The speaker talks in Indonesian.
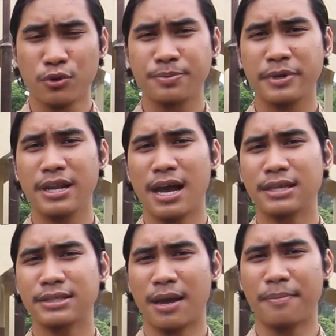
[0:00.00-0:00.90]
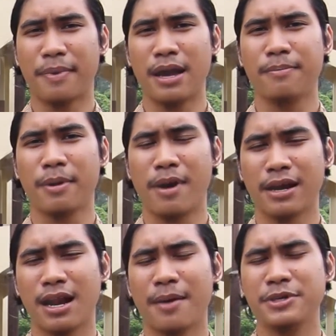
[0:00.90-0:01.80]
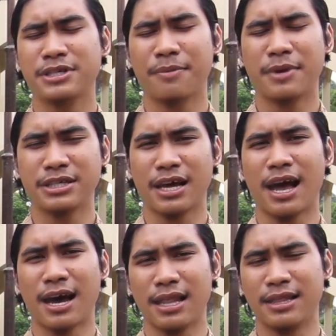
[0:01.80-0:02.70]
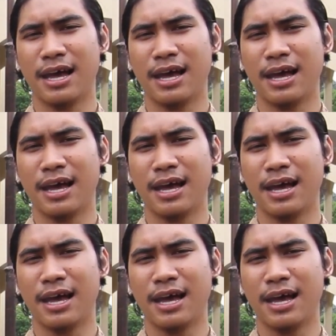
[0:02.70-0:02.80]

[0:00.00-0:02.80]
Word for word: muspida sampai berbagai lapisan masyarakat.